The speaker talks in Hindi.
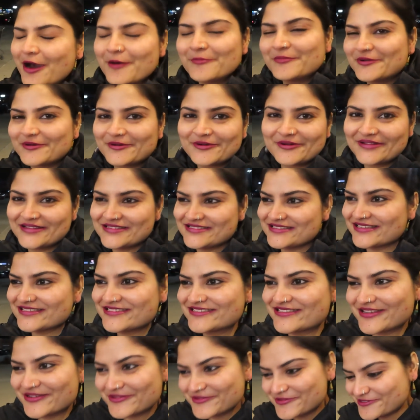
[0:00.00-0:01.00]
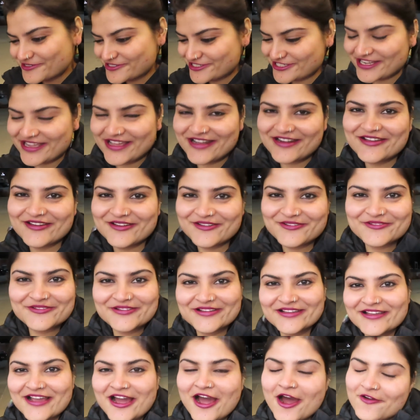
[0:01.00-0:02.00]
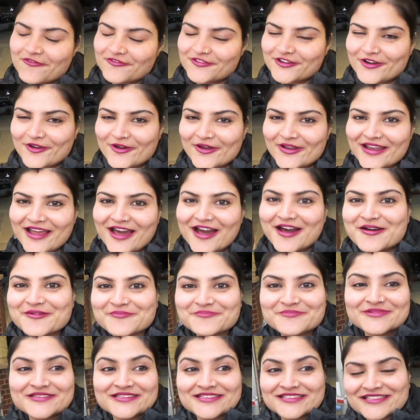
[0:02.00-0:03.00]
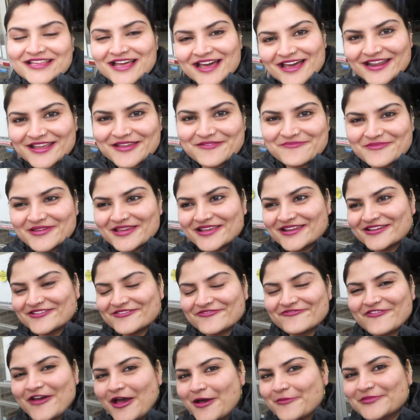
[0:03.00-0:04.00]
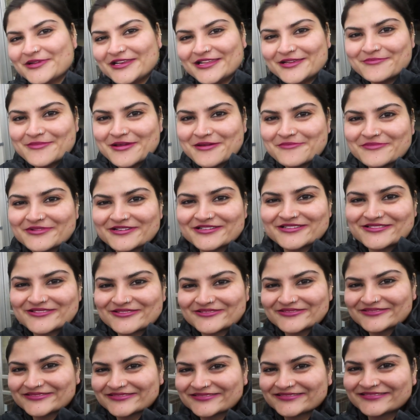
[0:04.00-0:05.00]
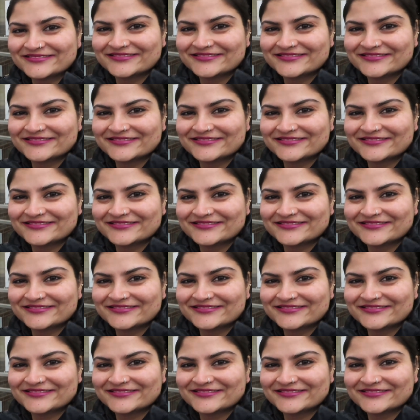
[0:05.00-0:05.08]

आप लोगों के साथ ज़रूर शेयर करूँगी आफ्टर ऑल आप सारे मेरे फैमिली मेम्बर्स हो